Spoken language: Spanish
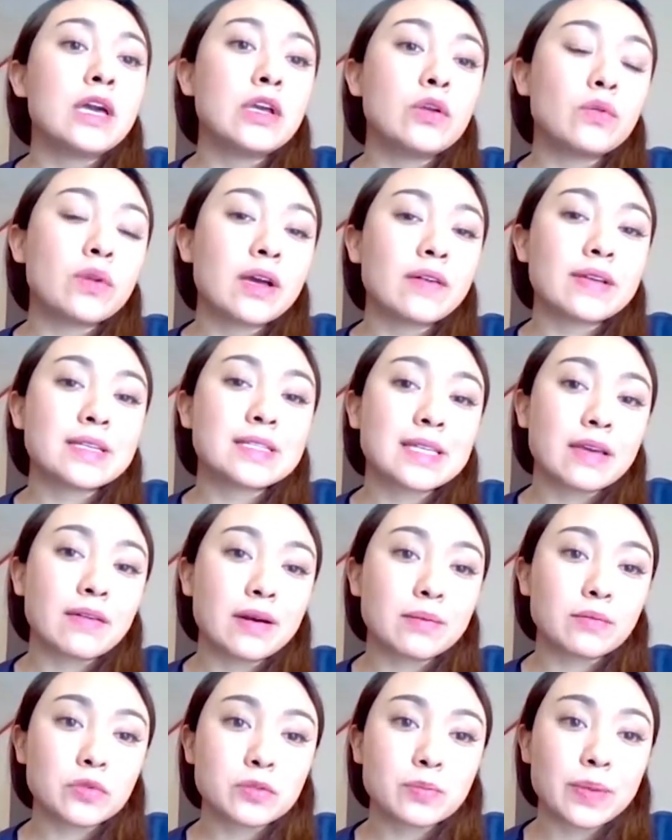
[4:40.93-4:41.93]
y una vez que
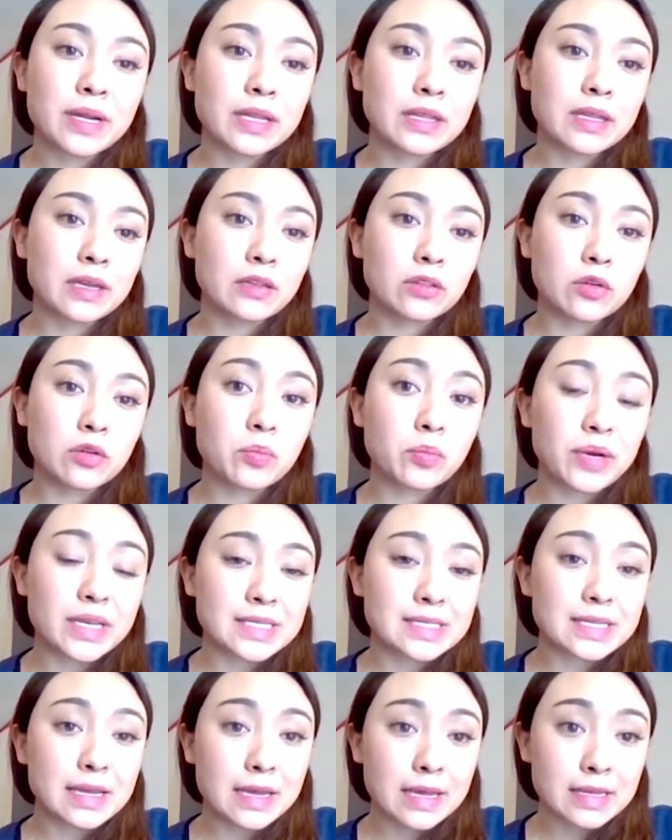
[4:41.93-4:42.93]
vamos perdiendo,
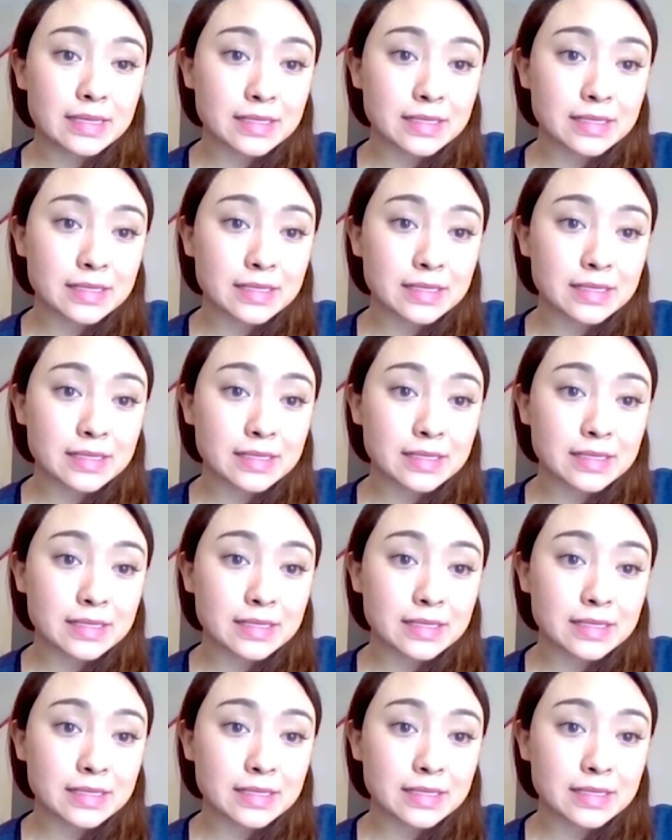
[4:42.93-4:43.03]
pues,